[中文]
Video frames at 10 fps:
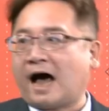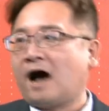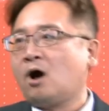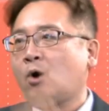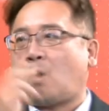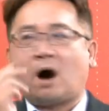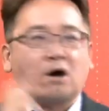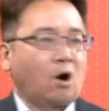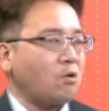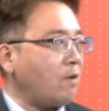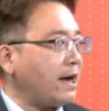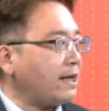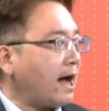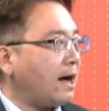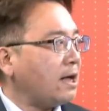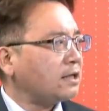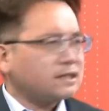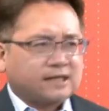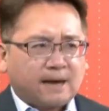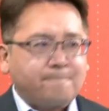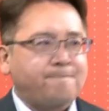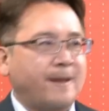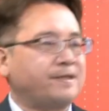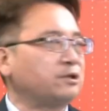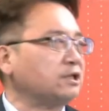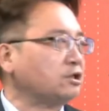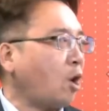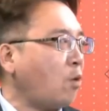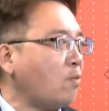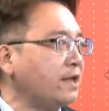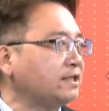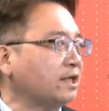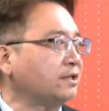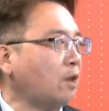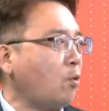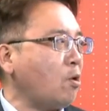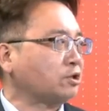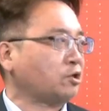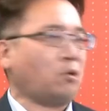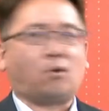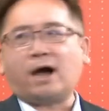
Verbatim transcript: 啦，王宏威啊，这根本就是同温层的握手